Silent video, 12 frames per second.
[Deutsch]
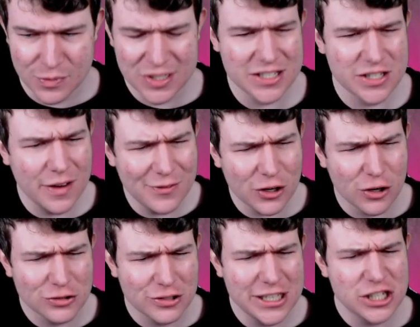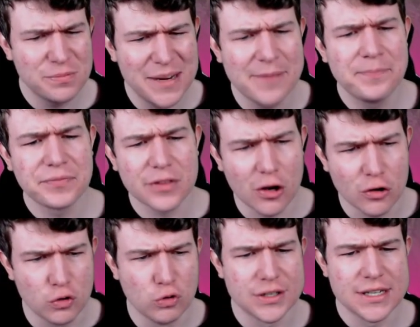wir müssen es auf jeden Fall kontrolliert spielen und
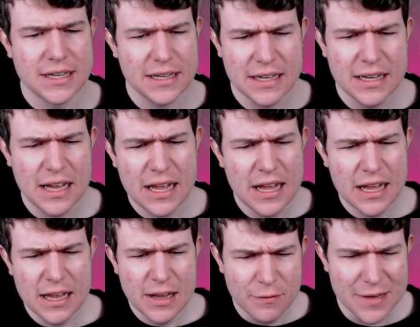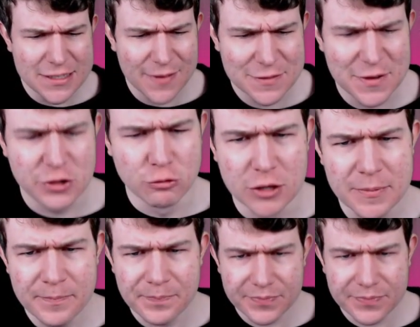gut wissen, was wir tun.